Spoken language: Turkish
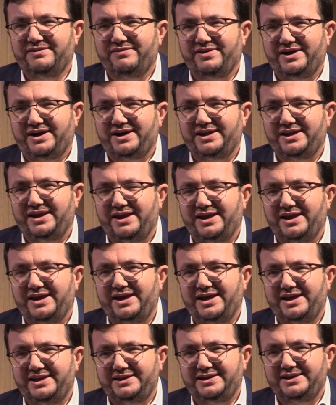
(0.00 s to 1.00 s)
ve
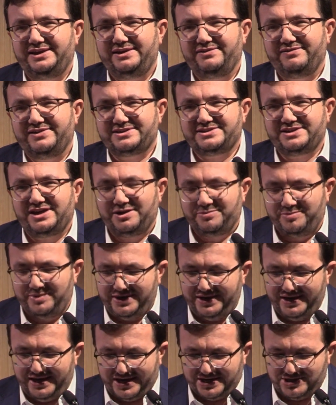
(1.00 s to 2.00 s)
ala alihi ve
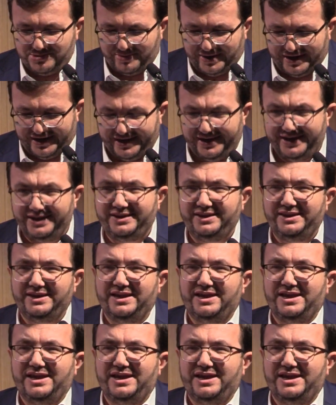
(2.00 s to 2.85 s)
sahbihi ecma'in.